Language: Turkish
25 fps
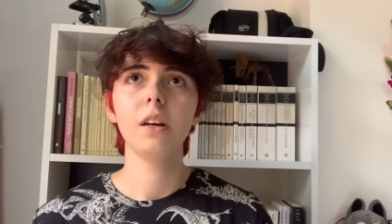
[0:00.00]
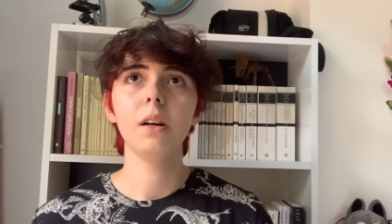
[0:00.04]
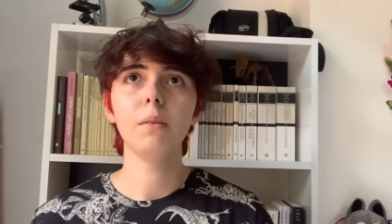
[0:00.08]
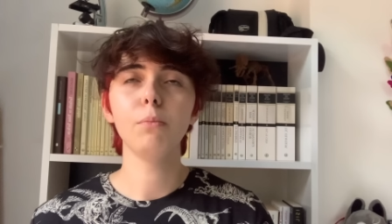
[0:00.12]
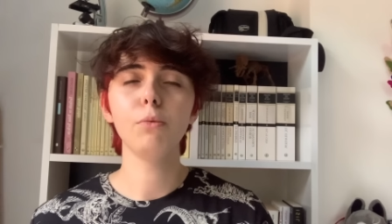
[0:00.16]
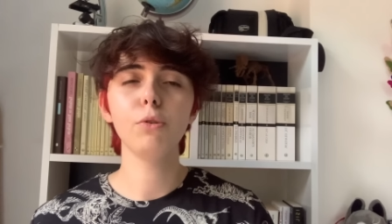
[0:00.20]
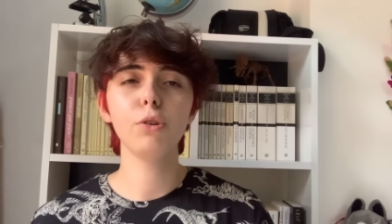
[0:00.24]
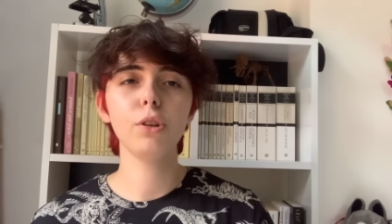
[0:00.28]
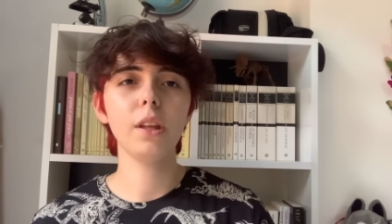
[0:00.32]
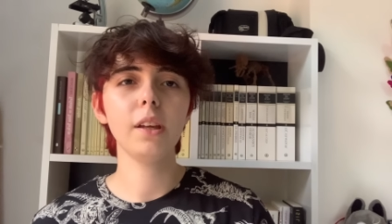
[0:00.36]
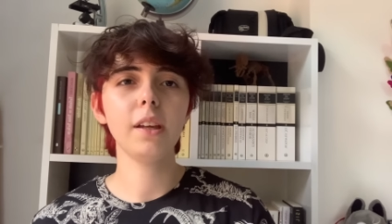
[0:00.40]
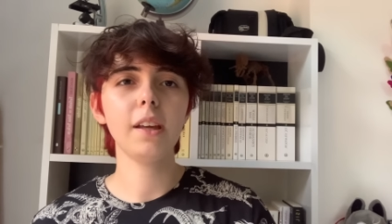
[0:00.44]

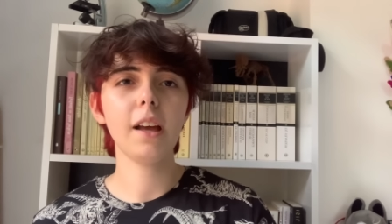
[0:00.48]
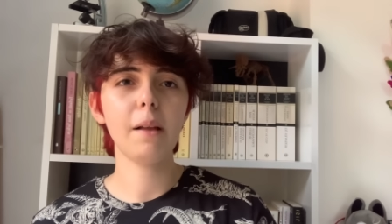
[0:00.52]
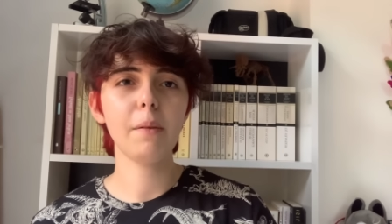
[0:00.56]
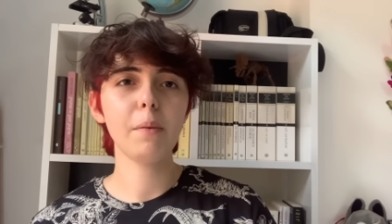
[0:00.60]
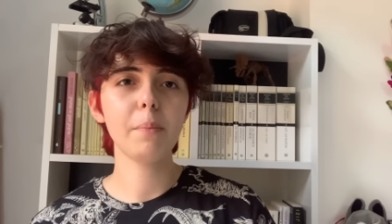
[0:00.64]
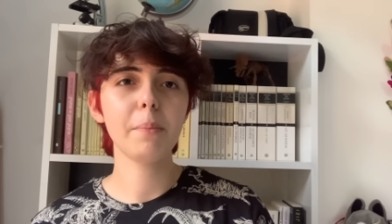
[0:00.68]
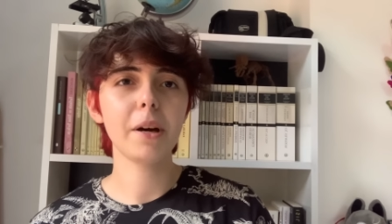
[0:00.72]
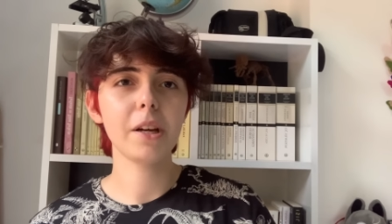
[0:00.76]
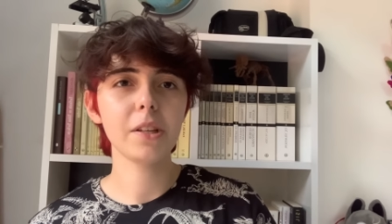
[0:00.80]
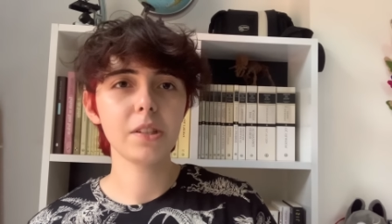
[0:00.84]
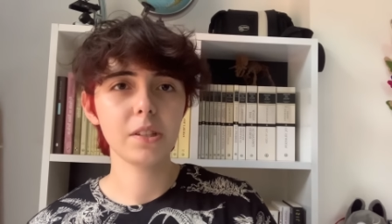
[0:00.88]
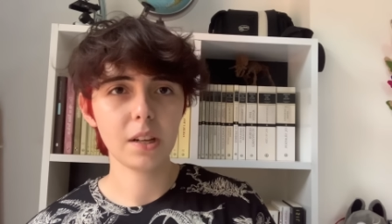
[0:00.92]
bugüne gelme
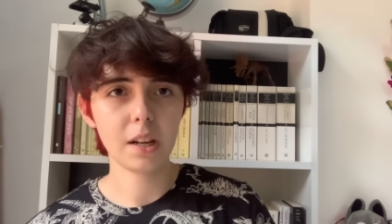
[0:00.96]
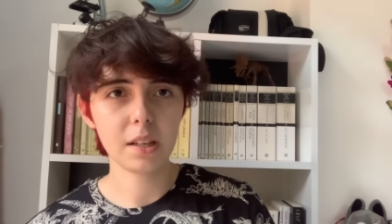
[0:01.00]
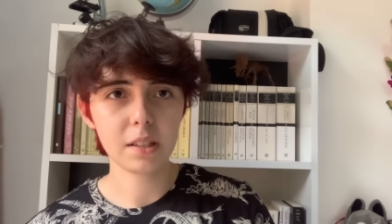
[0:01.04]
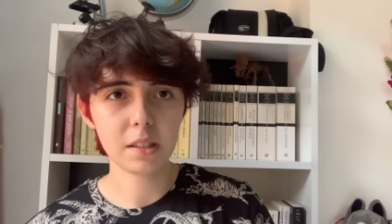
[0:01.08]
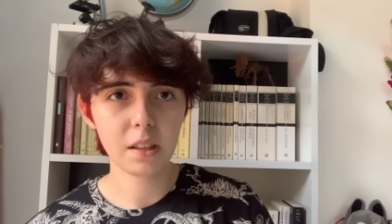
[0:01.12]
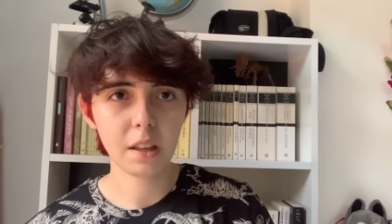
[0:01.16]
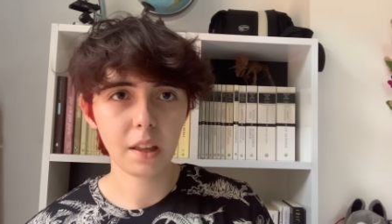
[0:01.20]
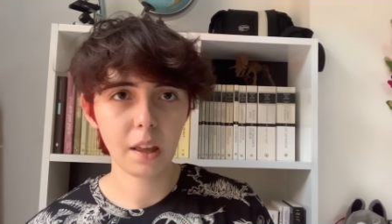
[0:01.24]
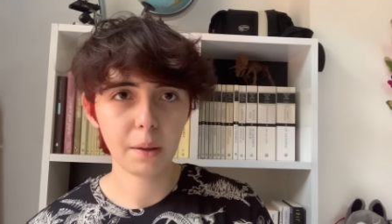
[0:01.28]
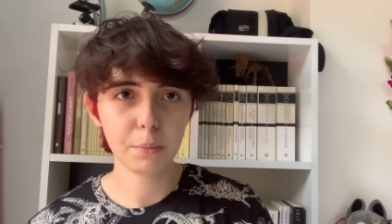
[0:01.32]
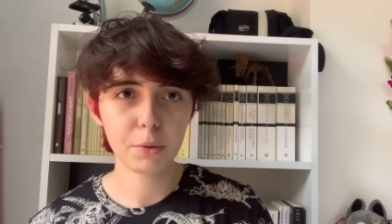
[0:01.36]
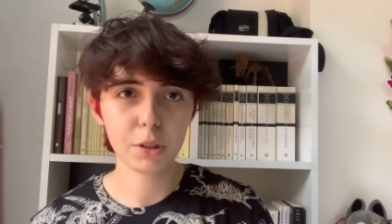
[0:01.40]

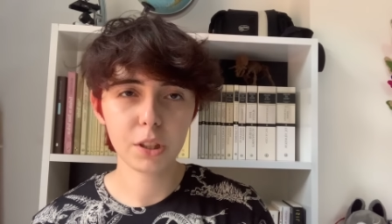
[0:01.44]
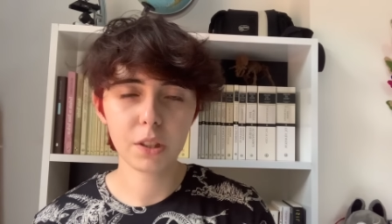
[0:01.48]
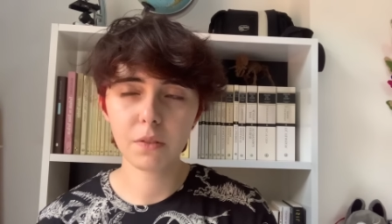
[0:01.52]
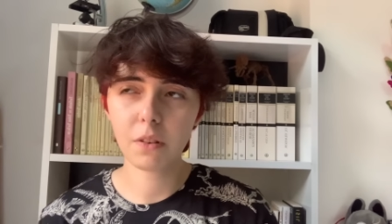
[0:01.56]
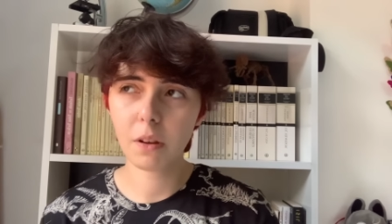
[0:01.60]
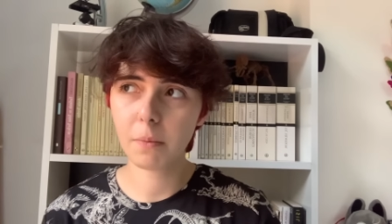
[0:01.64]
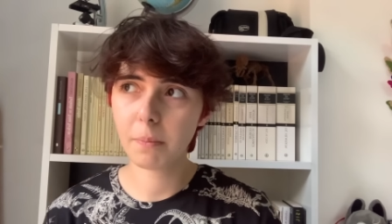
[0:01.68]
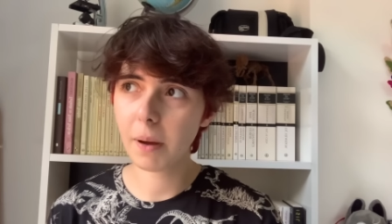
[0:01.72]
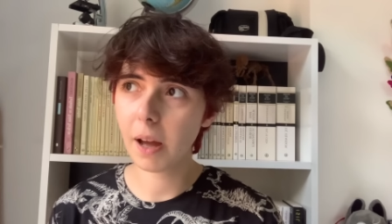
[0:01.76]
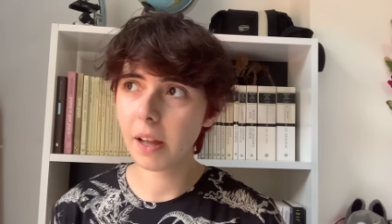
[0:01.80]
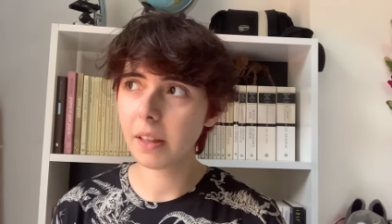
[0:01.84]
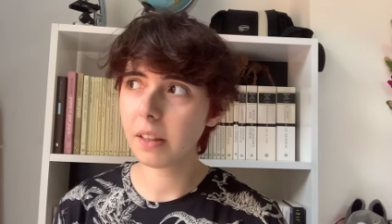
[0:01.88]
macerasını anlatmıştı
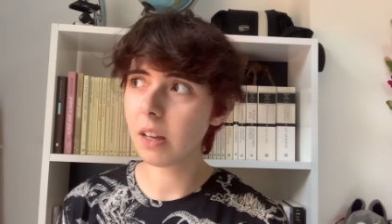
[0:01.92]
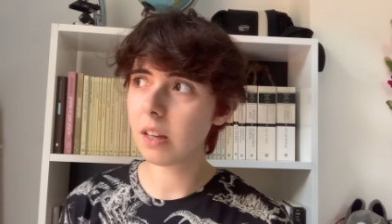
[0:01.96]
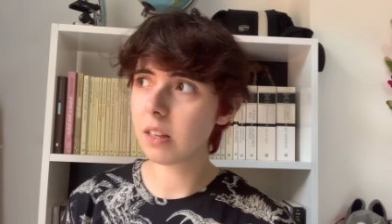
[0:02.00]
ve ben